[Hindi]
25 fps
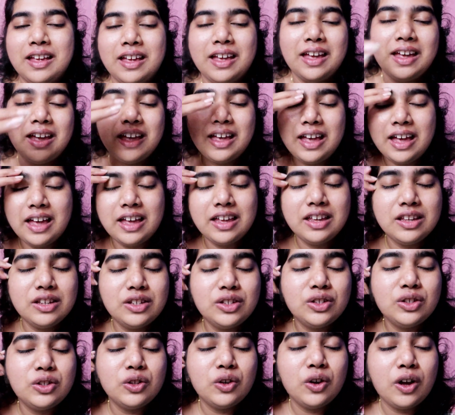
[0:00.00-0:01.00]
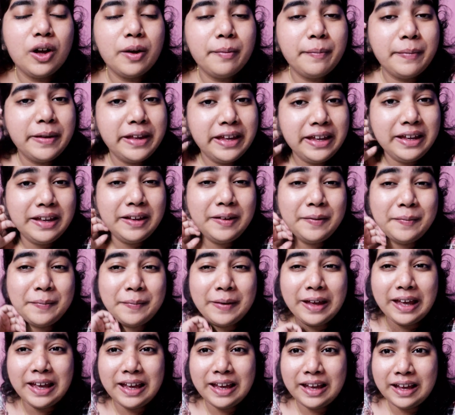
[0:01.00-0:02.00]
है hey गाइस तो अभी
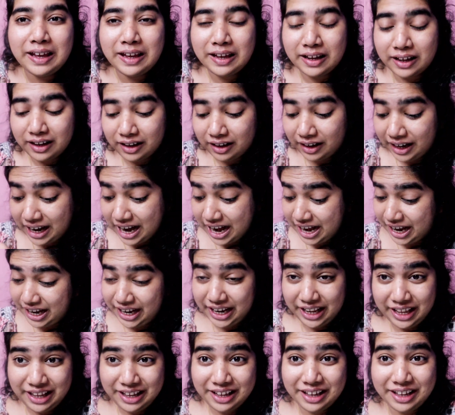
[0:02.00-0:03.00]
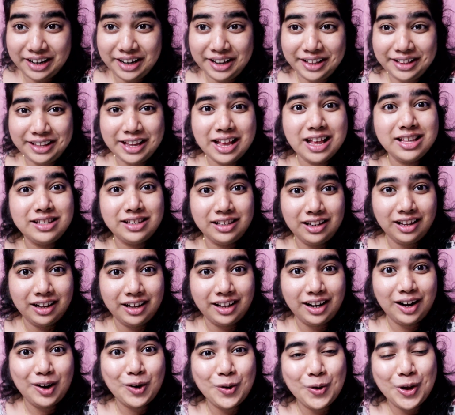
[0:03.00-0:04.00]
मैं एडिटिंग कर रही थी ऐसे लग
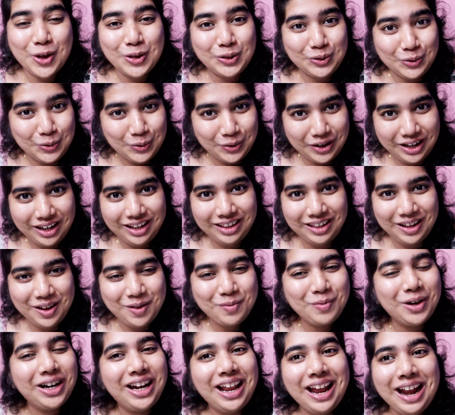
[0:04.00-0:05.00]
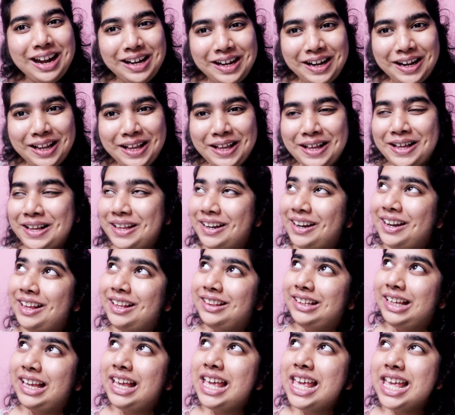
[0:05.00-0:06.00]
रहा होगा सो रही थी बट एडिटिंग कर रही
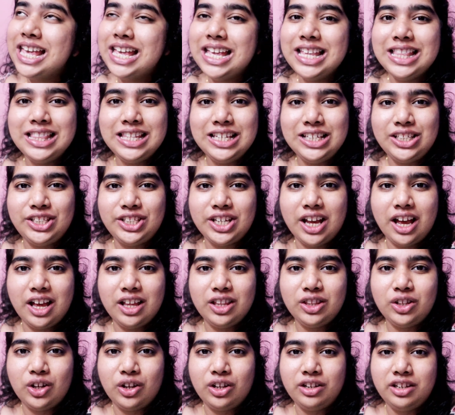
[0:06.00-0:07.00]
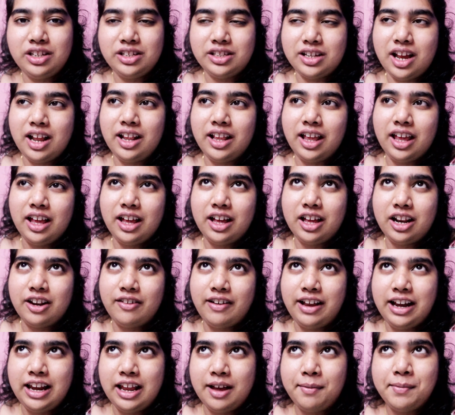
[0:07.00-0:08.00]
थी निशांत और निशांत के घर
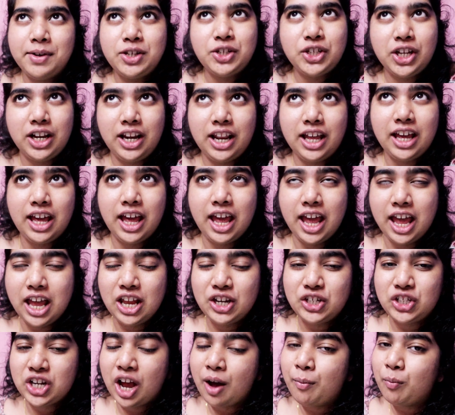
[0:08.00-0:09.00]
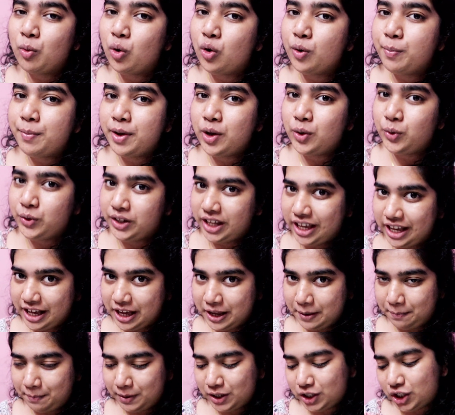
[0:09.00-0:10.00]
वाले अभी चले गए हैं शाम को मैं उनके
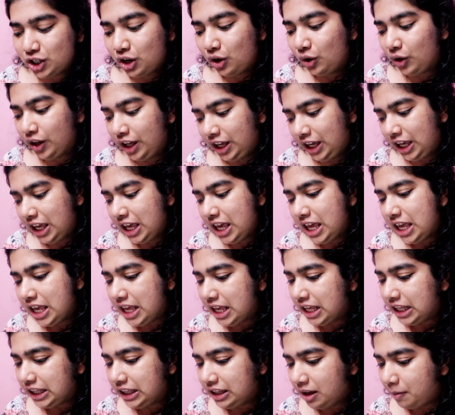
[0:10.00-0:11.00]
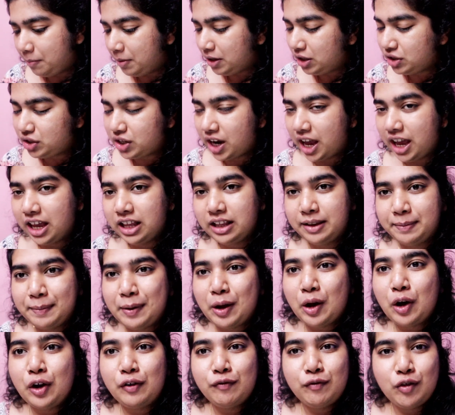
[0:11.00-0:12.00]
घर पे जाऊंगी तभी शायद
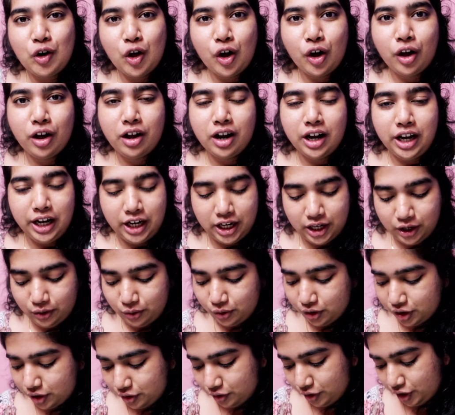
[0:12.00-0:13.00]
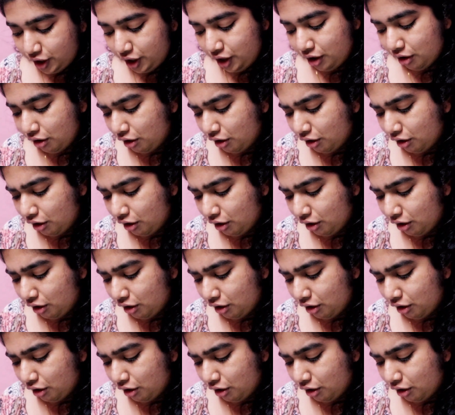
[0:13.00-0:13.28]
मैं और ब्लॉग कंटिन्यू करूंगी